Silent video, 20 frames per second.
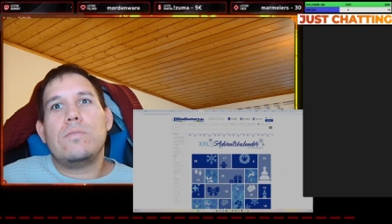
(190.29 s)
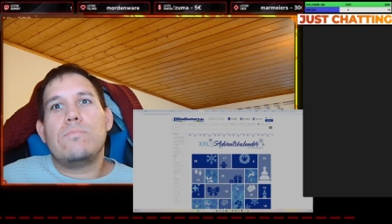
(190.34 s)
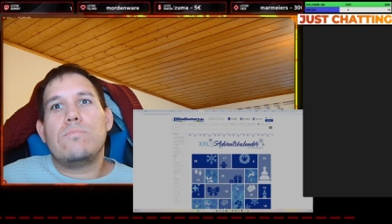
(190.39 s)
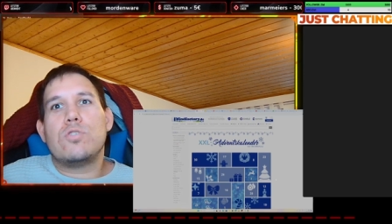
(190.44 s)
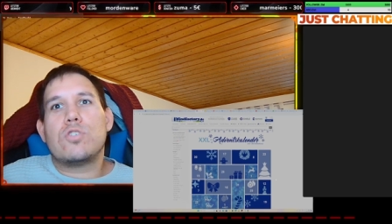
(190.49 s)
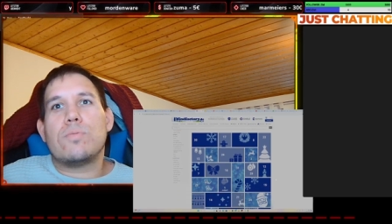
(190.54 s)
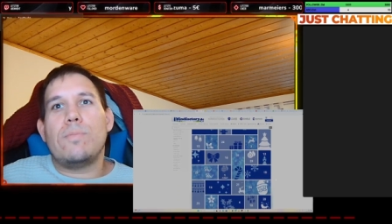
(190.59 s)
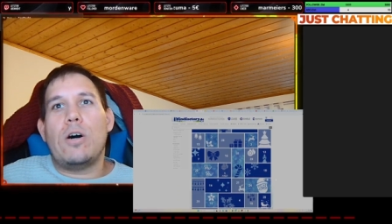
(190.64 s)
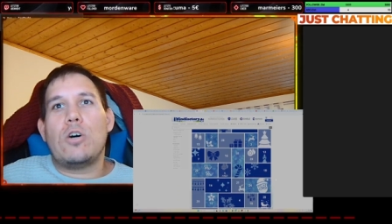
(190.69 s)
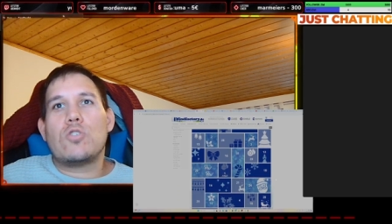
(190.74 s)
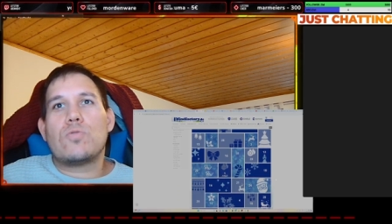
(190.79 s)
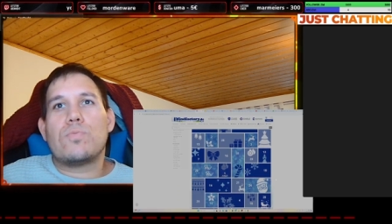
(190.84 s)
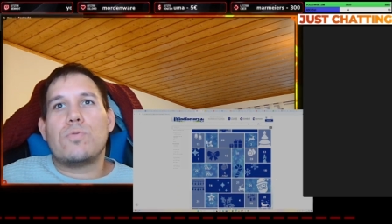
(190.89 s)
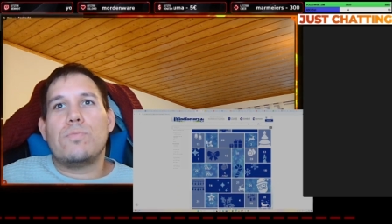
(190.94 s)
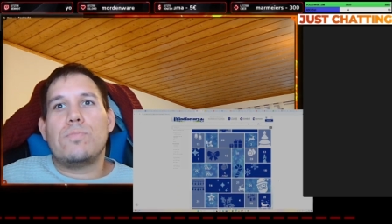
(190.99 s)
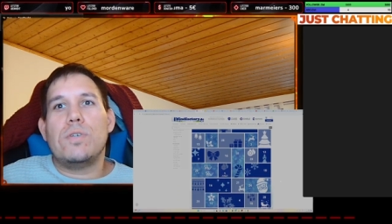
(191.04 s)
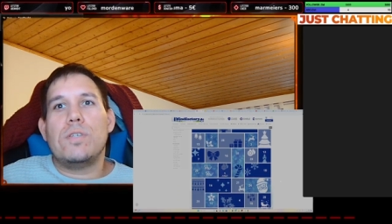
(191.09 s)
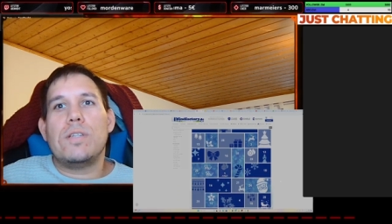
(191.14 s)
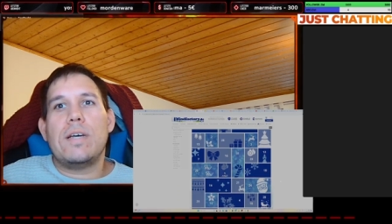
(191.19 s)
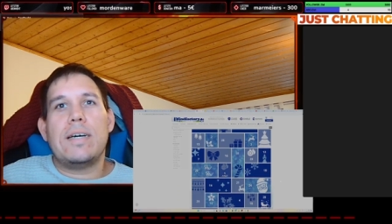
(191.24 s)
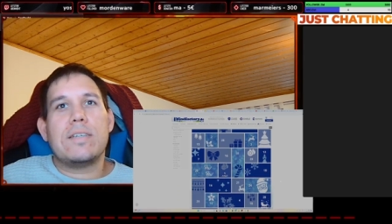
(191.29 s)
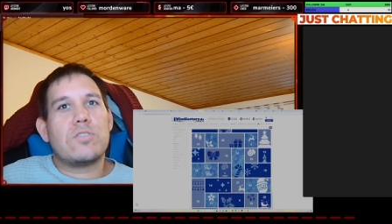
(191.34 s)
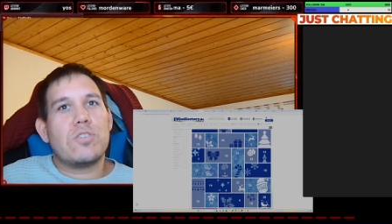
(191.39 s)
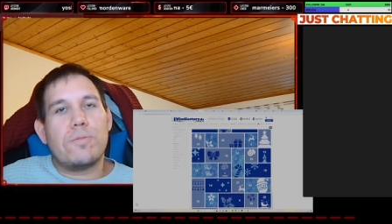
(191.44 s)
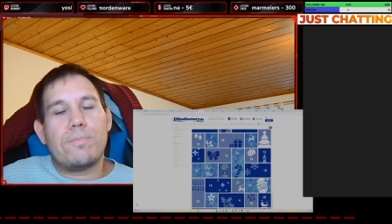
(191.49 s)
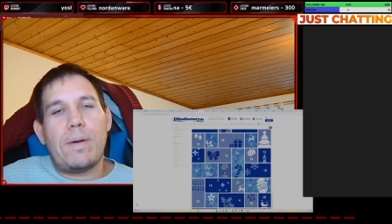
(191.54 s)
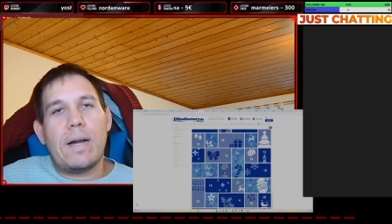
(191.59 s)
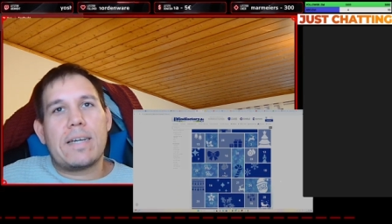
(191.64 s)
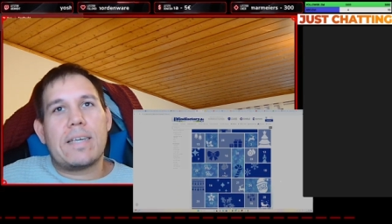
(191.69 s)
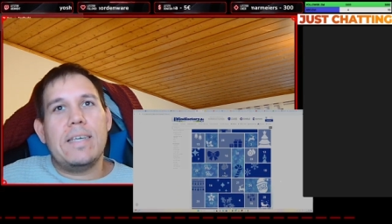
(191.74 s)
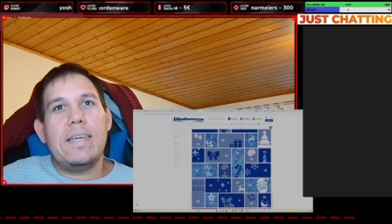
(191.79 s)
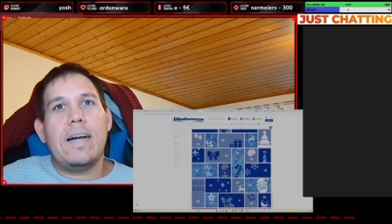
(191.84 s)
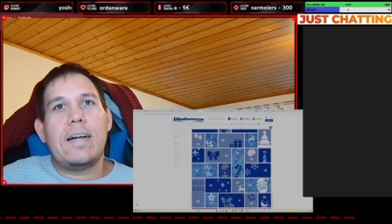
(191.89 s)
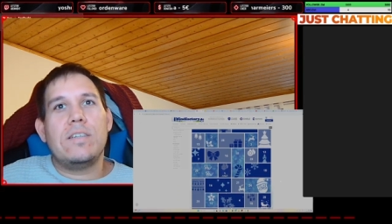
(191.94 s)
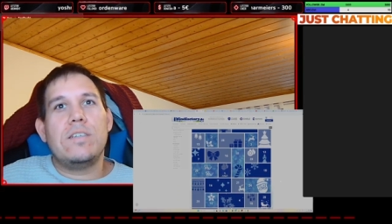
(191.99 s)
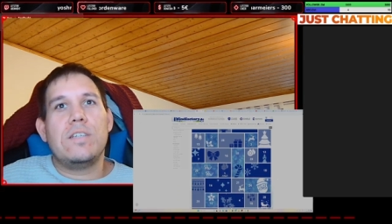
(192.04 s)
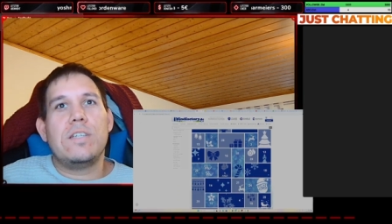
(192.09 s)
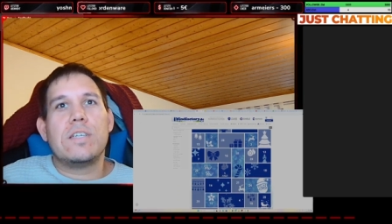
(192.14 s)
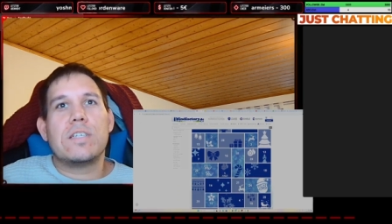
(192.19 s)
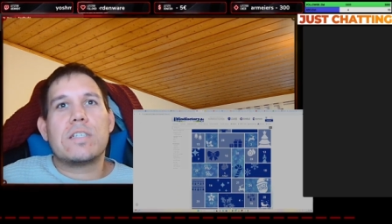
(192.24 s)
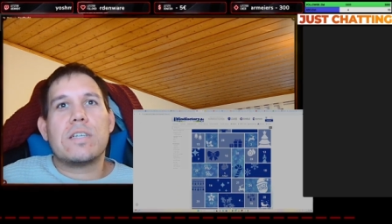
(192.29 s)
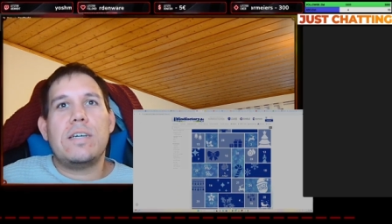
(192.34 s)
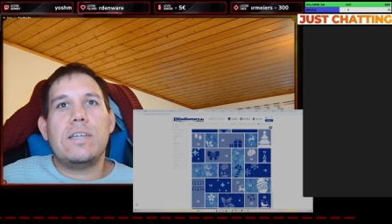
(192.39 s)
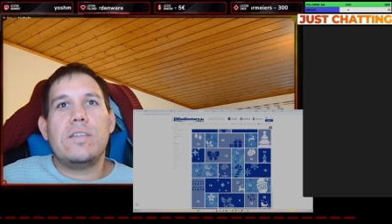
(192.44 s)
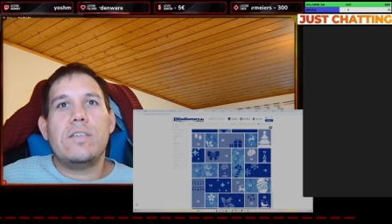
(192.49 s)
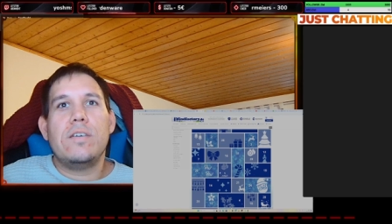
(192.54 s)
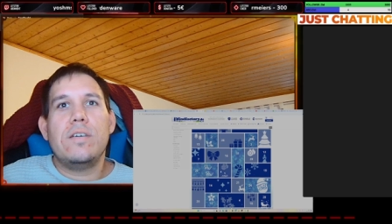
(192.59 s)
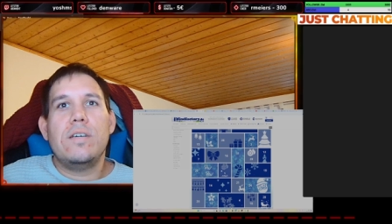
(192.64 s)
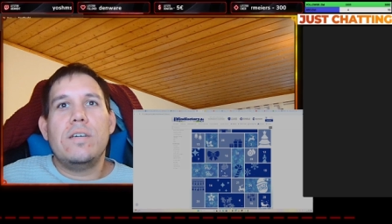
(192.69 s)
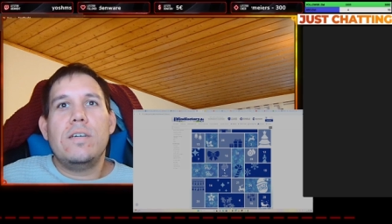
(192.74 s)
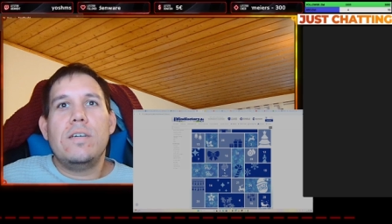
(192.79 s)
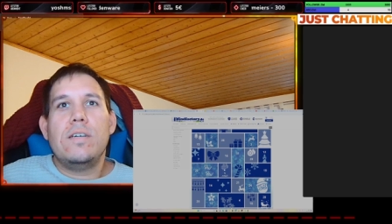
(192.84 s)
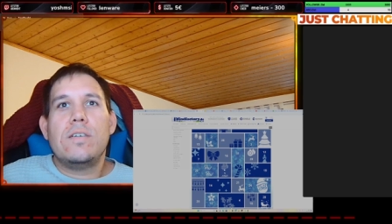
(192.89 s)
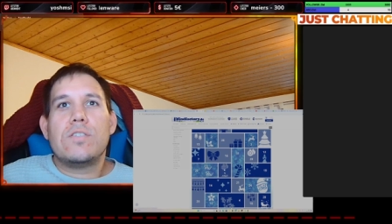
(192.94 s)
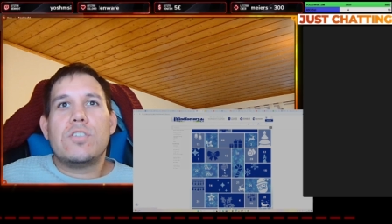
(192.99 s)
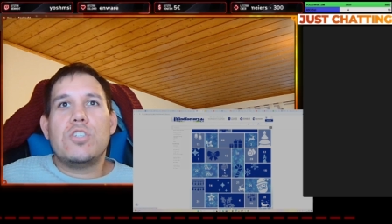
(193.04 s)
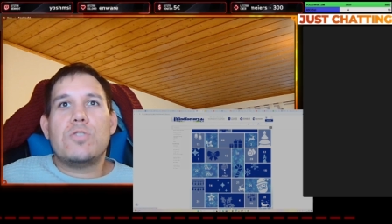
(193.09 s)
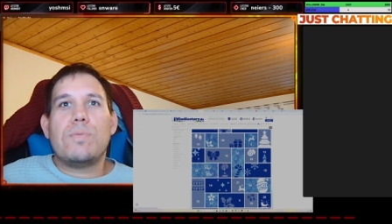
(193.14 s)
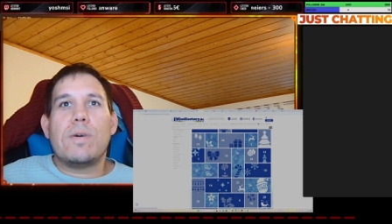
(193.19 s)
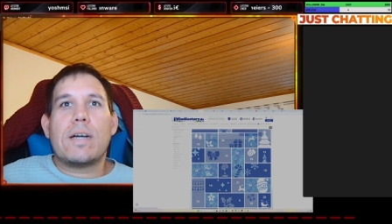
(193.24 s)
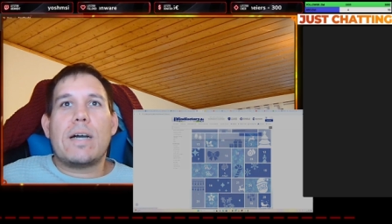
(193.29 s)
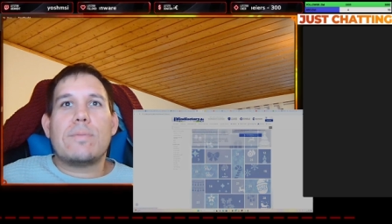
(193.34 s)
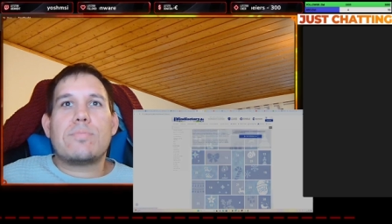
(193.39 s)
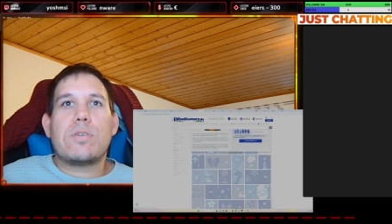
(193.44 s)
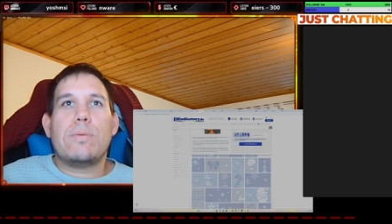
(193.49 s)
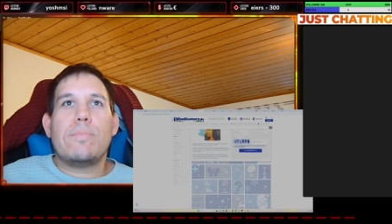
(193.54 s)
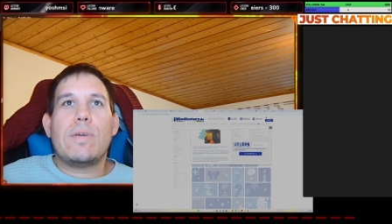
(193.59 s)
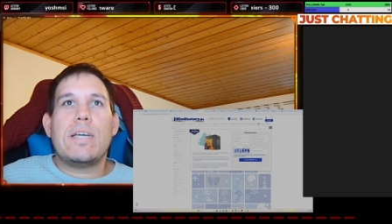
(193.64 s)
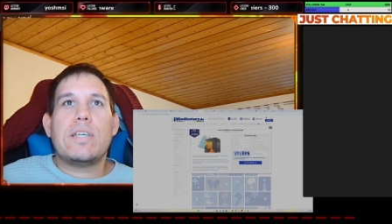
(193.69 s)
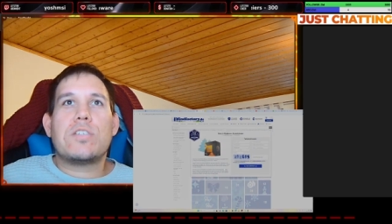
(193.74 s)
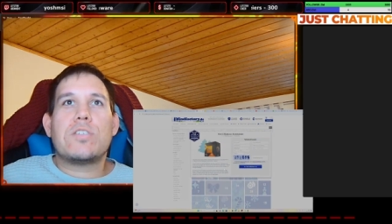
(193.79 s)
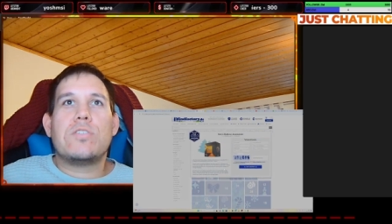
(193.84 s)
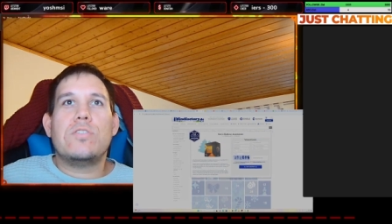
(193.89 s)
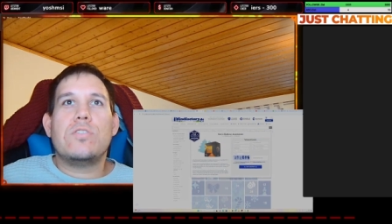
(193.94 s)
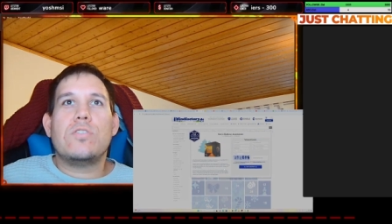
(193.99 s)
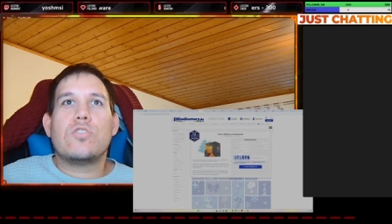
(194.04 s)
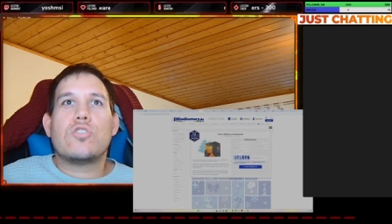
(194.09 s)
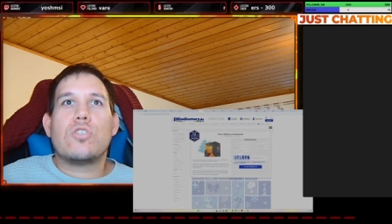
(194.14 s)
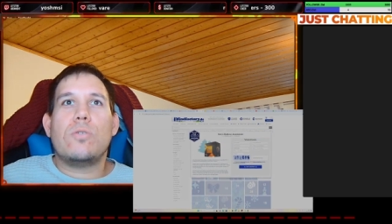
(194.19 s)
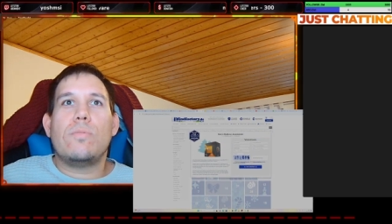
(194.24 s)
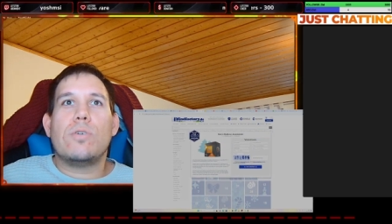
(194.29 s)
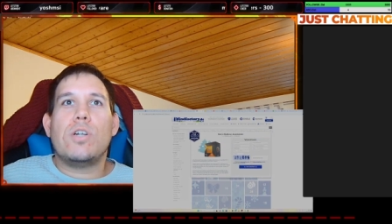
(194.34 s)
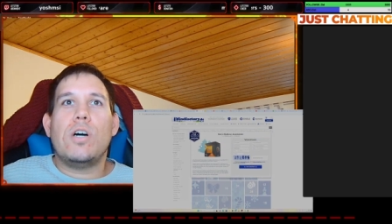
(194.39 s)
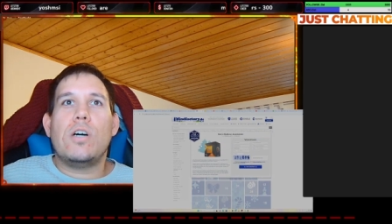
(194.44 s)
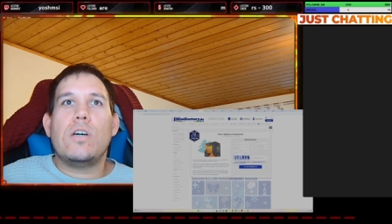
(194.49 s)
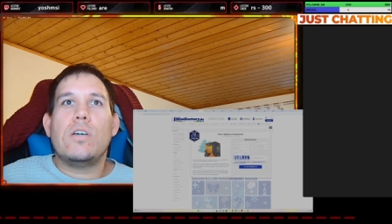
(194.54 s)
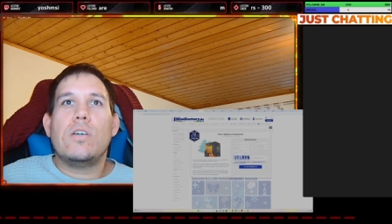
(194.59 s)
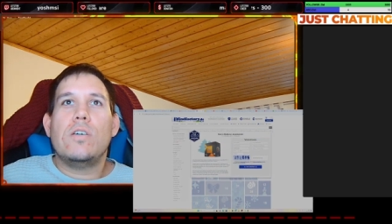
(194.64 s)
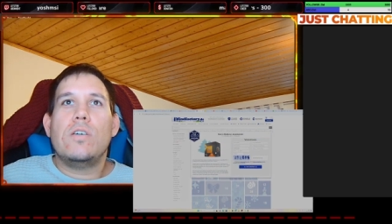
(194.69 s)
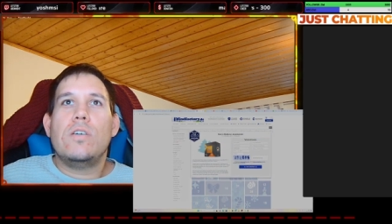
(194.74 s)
Müsst ihr mal ausprobieren. Also ich packe eh alle Links rein. Diesmal gab es am ersten, ich schau mal nach,